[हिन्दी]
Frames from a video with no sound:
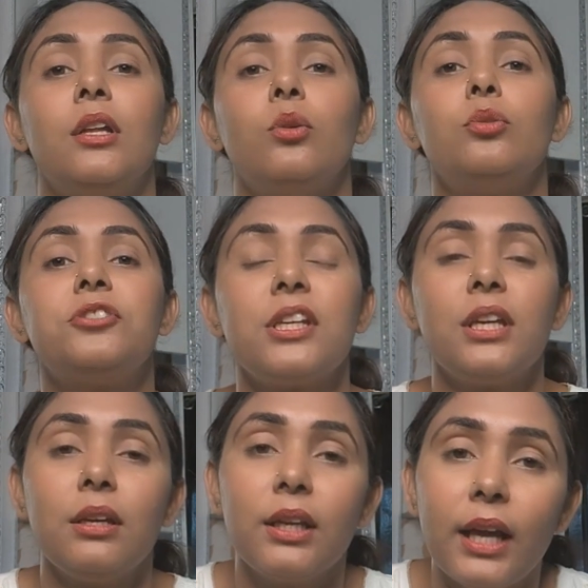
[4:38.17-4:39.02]
उसके
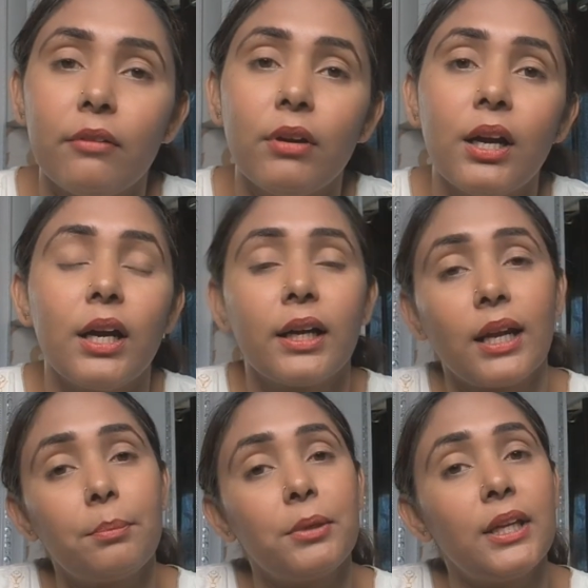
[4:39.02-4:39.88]
अलावा अगर
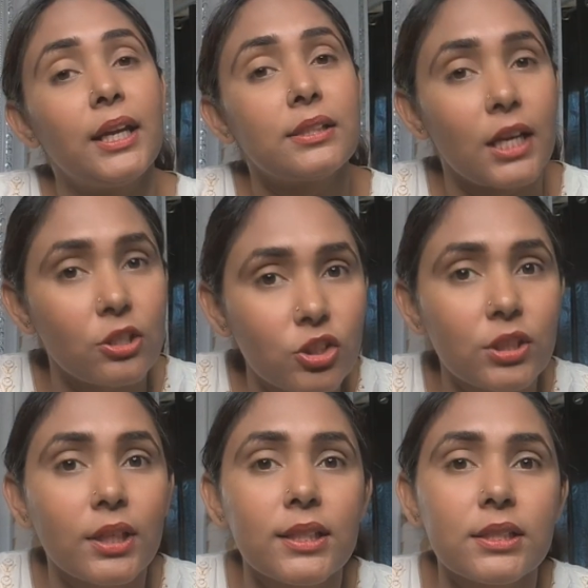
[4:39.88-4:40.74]
आपने एक्सटेंशन
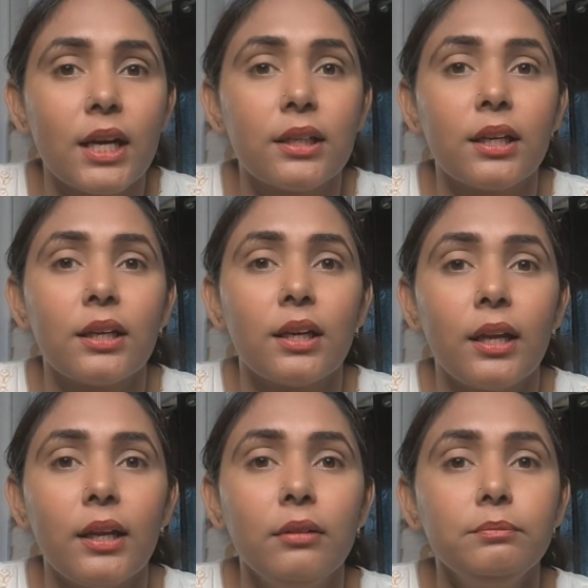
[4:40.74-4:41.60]
का स्टार्ट करना
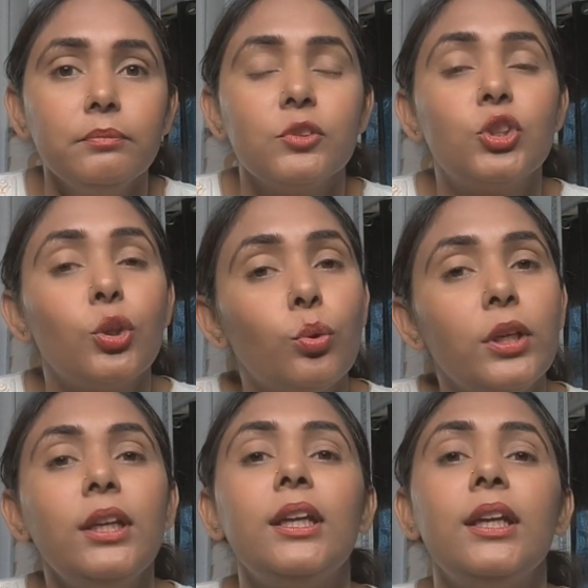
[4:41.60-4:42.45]
है ज़रूरी
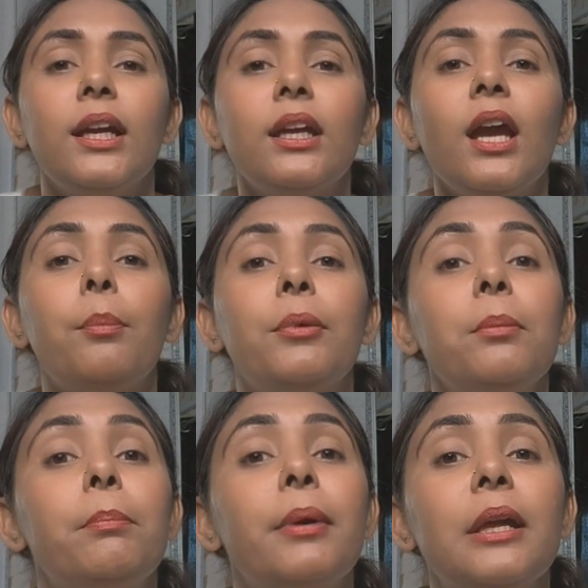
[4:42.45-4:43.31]
नहीं है कि आपने
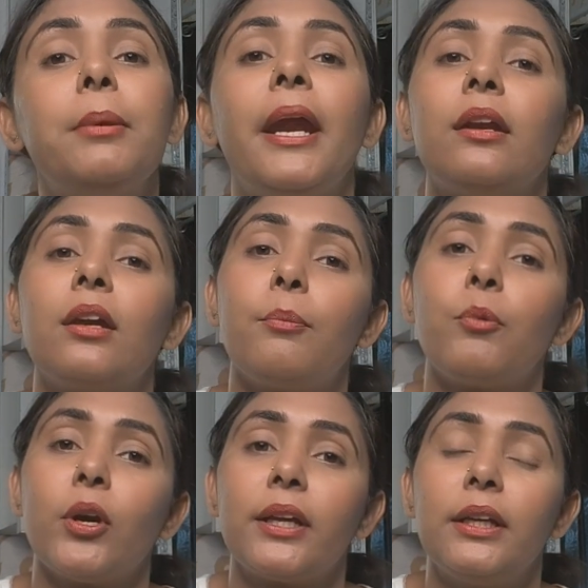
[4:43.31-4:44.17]
बड़े ब्रांड का
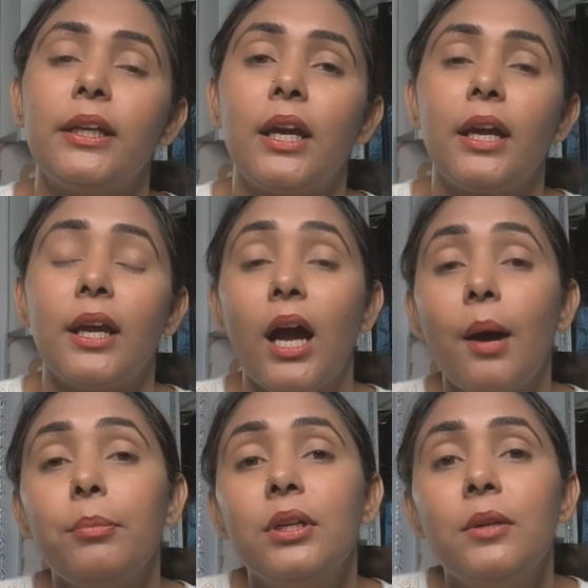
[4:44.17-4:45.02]
प्रोडक्ट लेना है
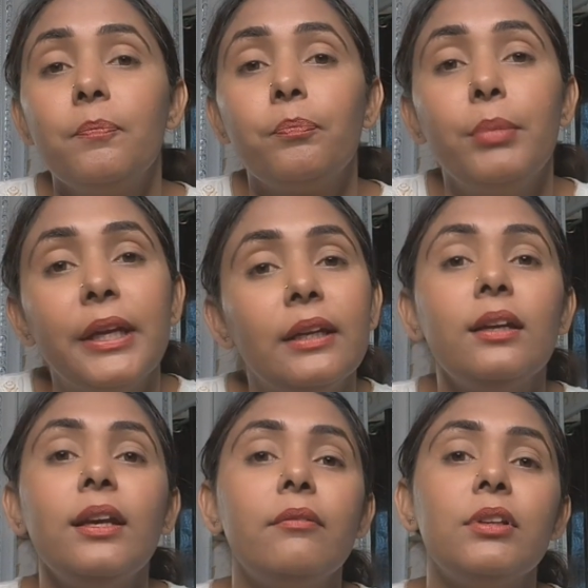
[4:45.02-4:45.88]
आप
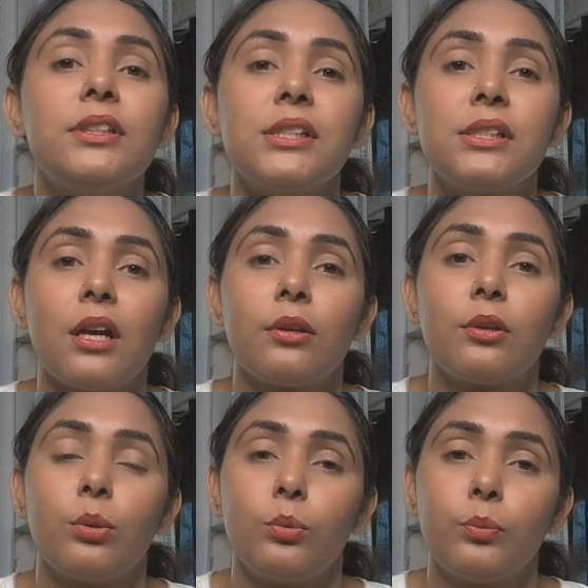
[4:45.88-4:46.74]
बिगिनर लेवल से स्टार्ट करो